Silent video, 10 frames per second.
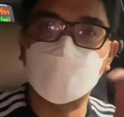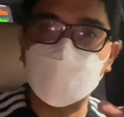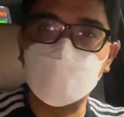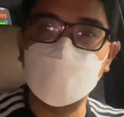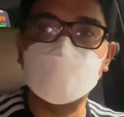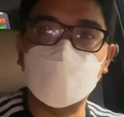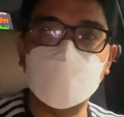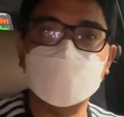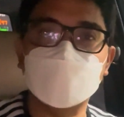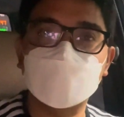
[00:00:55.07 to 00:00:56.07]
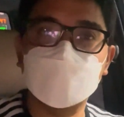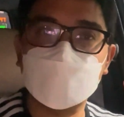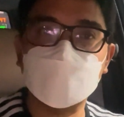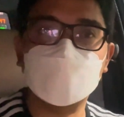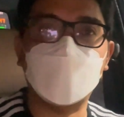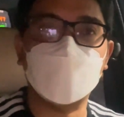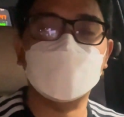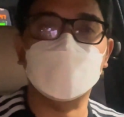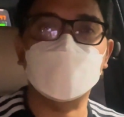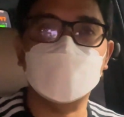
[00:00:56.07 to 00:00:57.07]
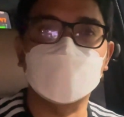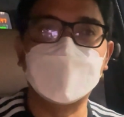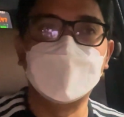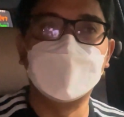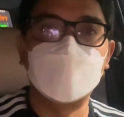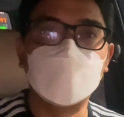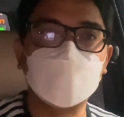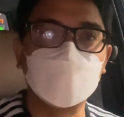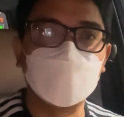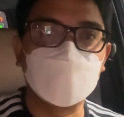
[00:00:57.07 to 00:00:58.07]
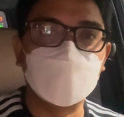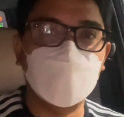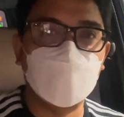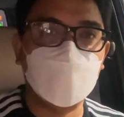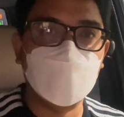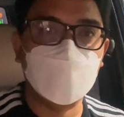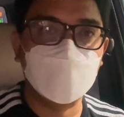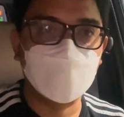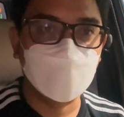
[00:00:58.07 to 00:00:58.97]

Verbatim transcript: Torbina 66 pesos yung um,